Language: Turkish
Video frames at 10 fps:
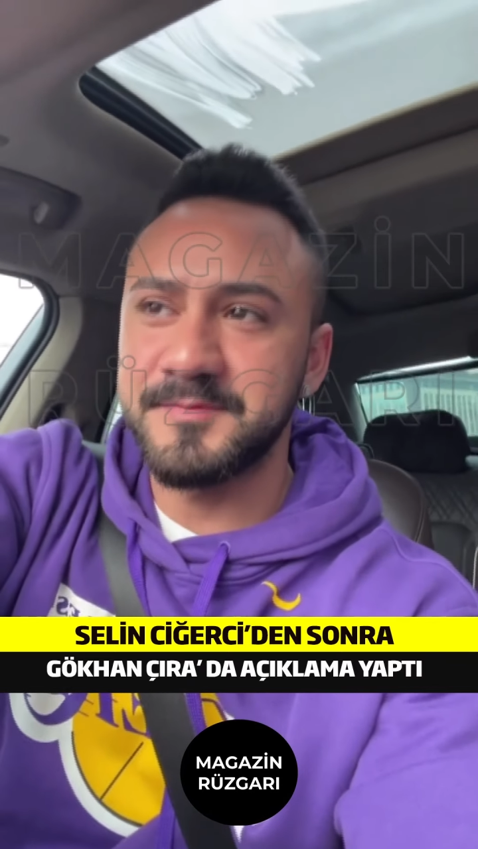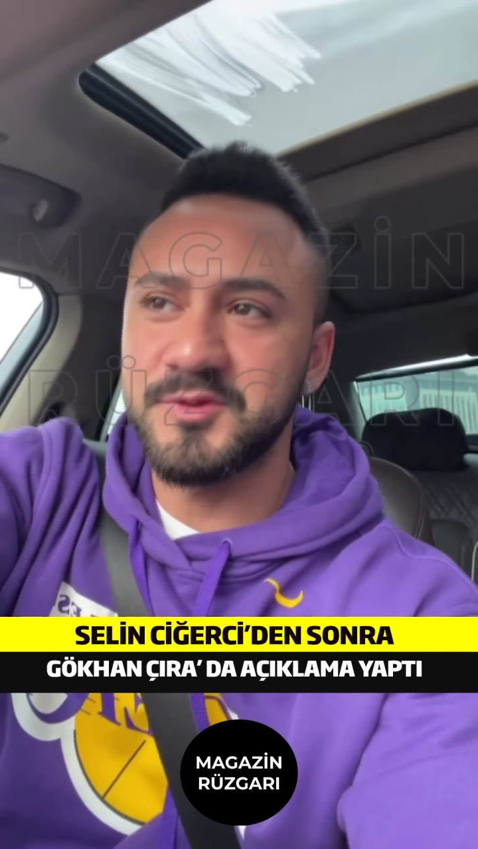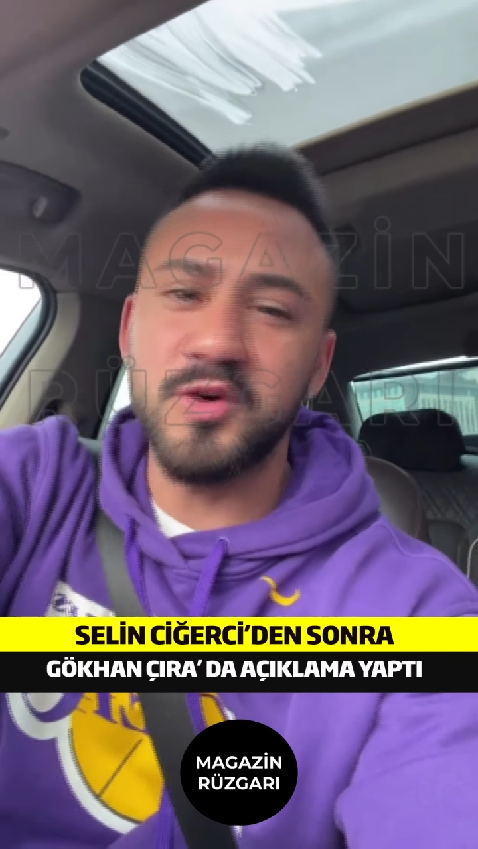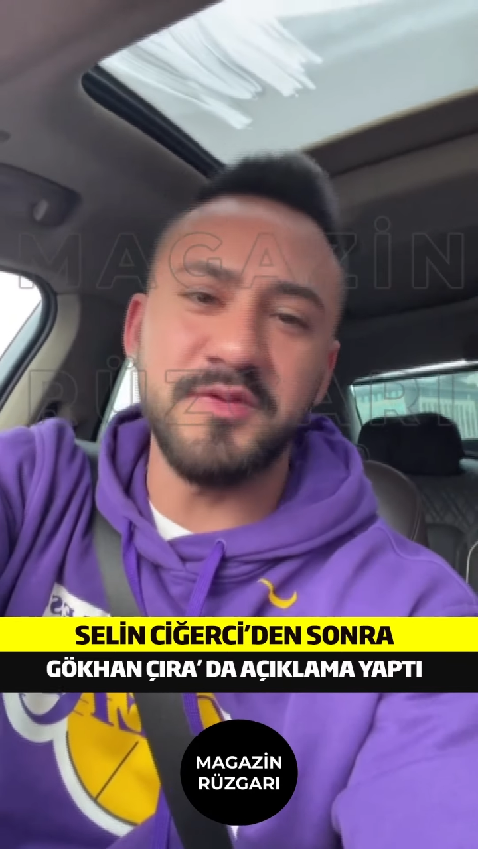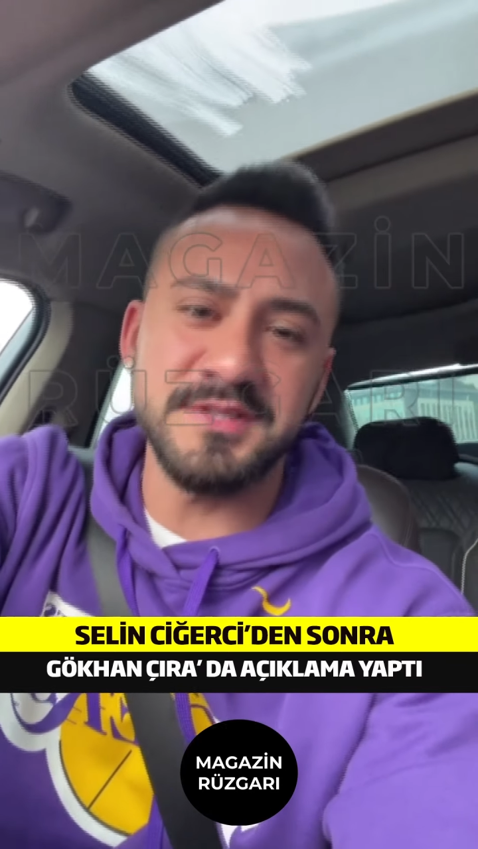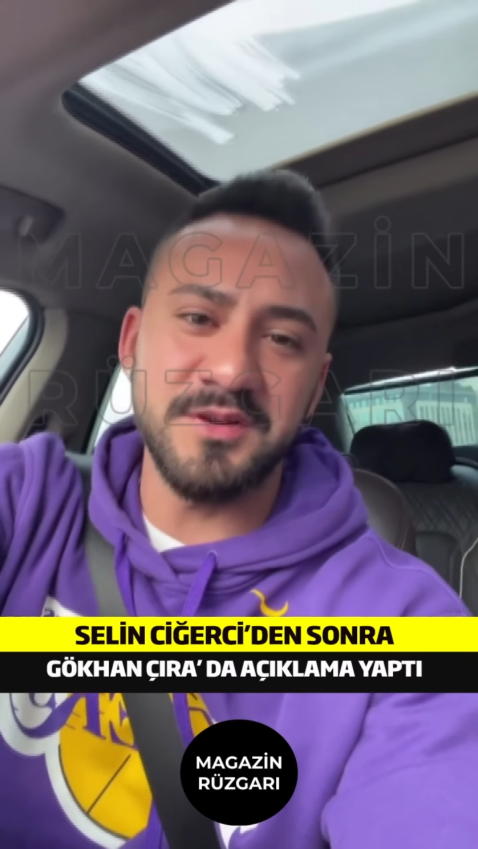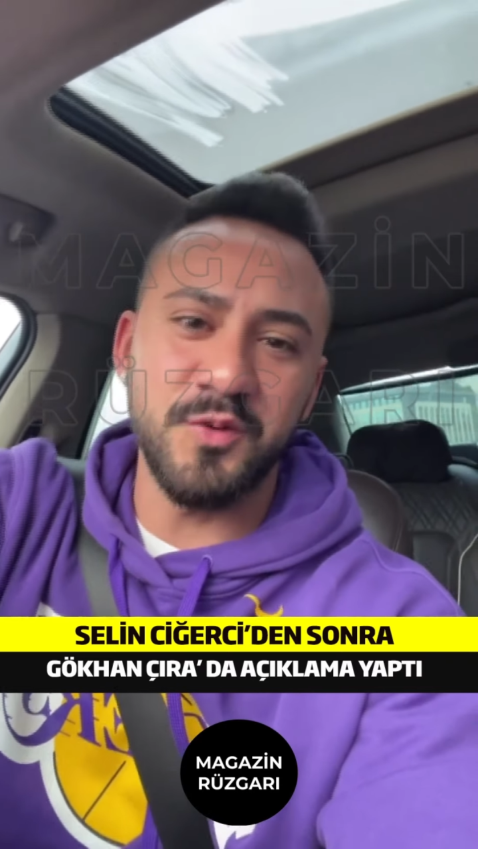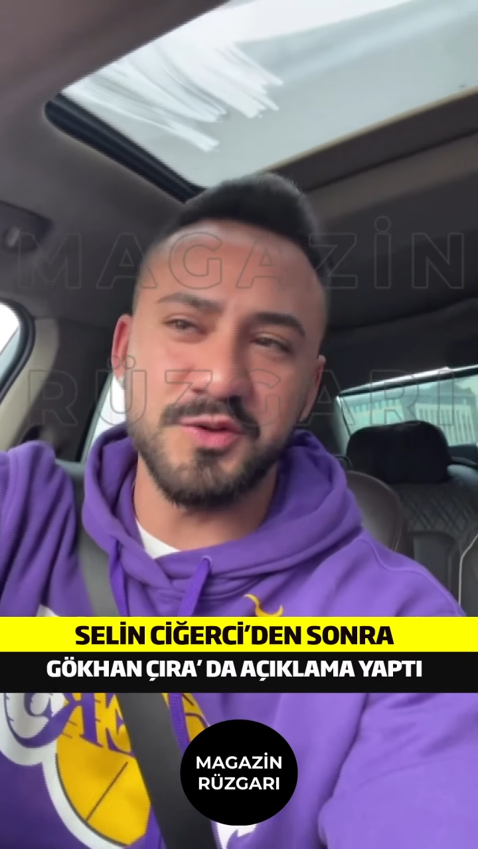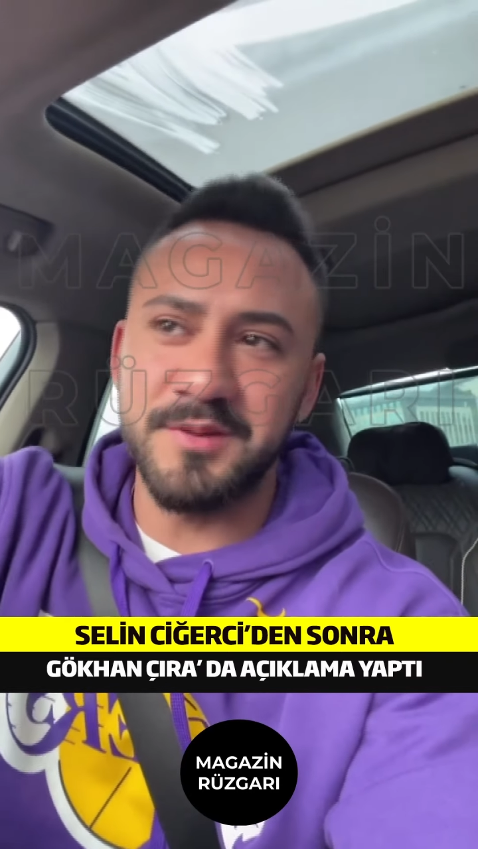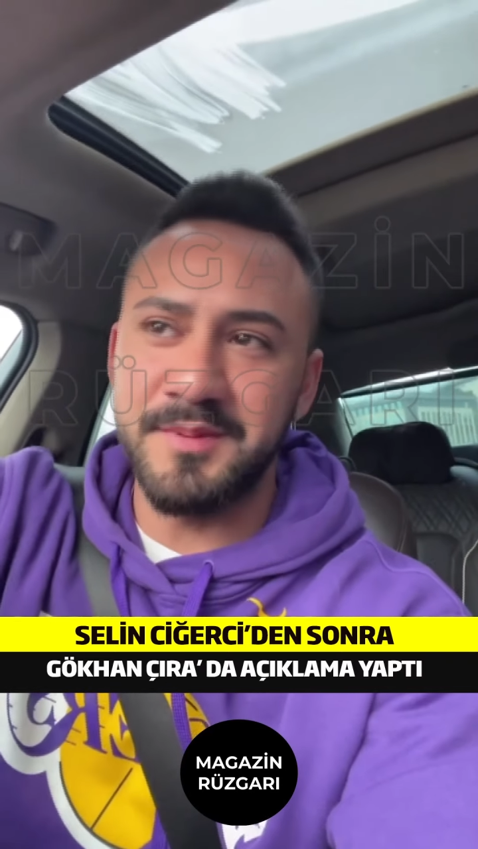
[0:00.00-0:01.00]
Çok fazla
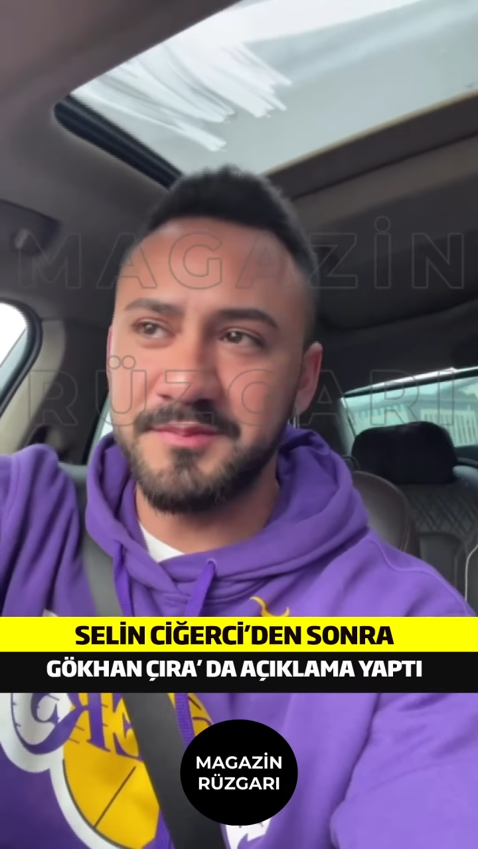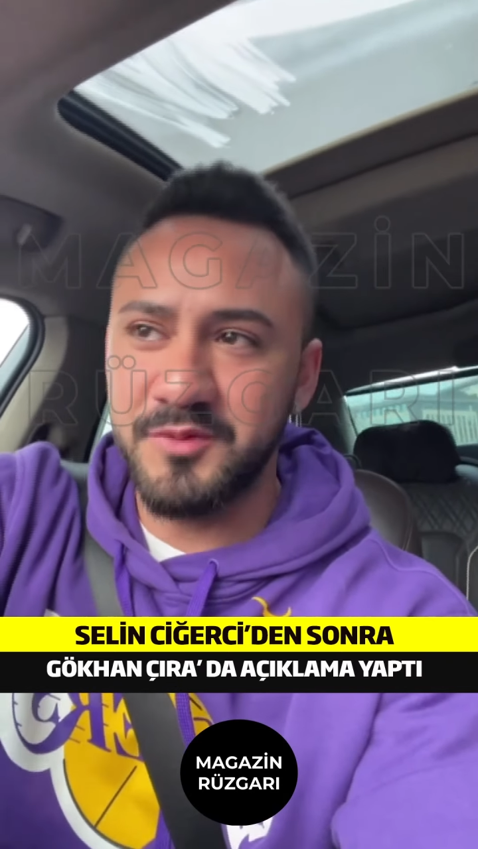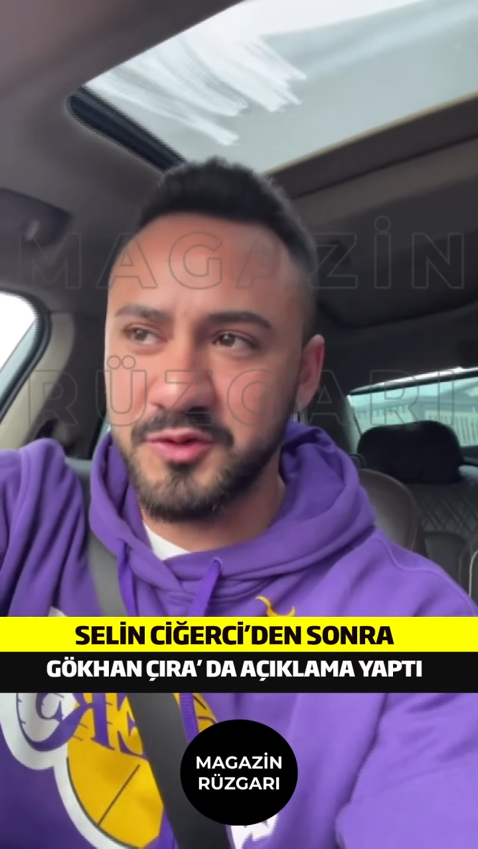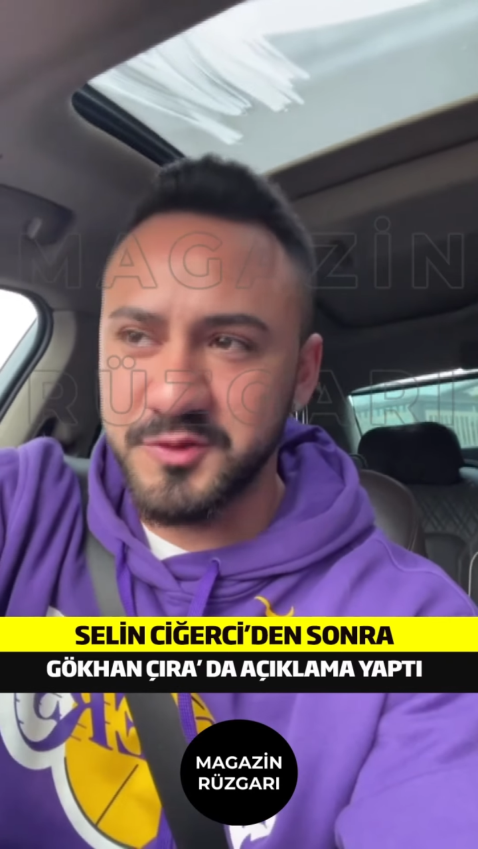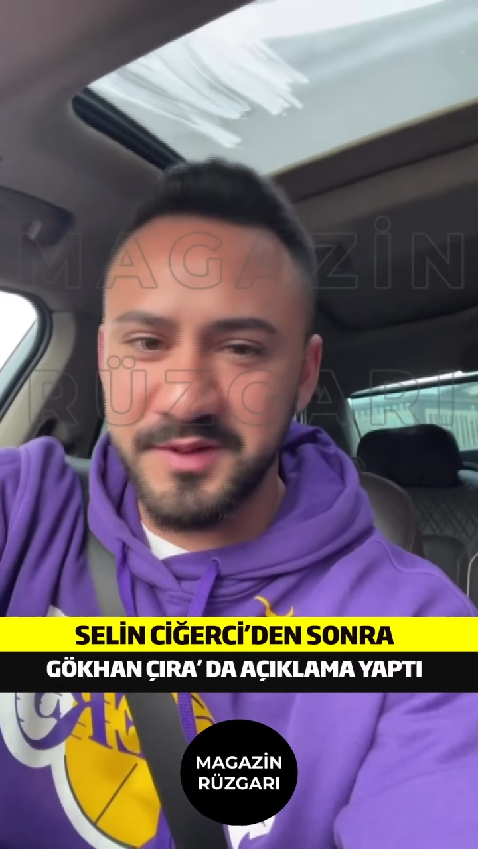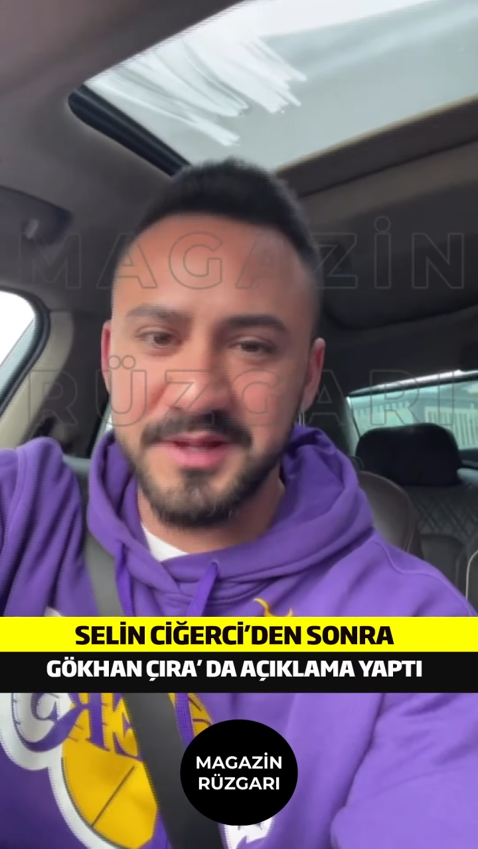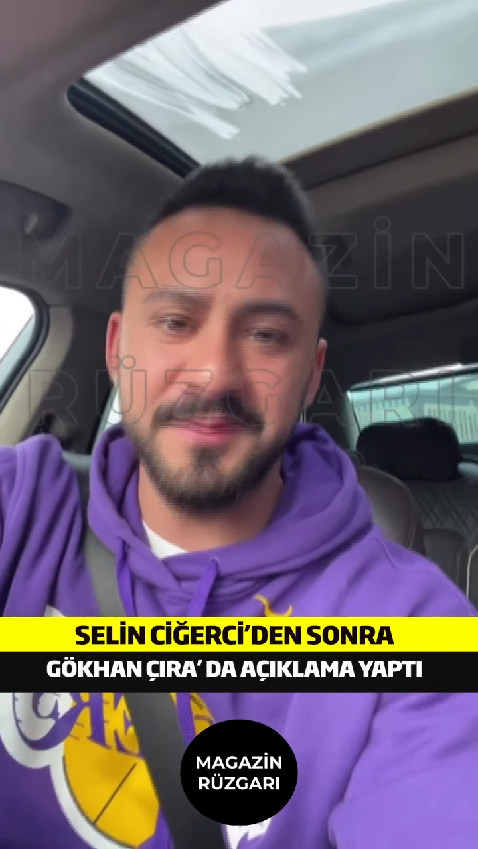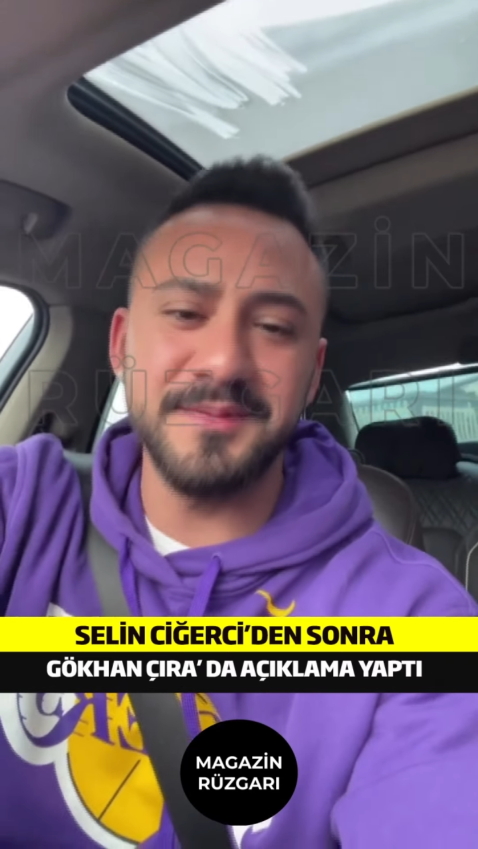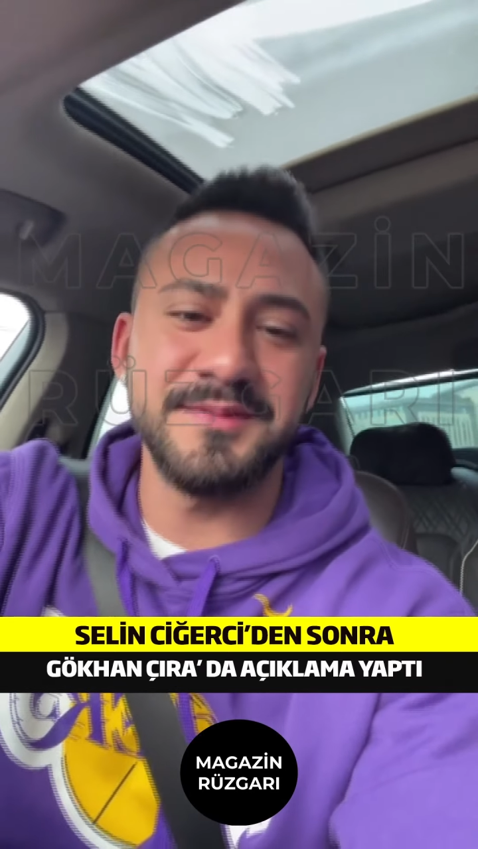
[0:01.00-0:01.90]
konuşamam. Konuşmayı da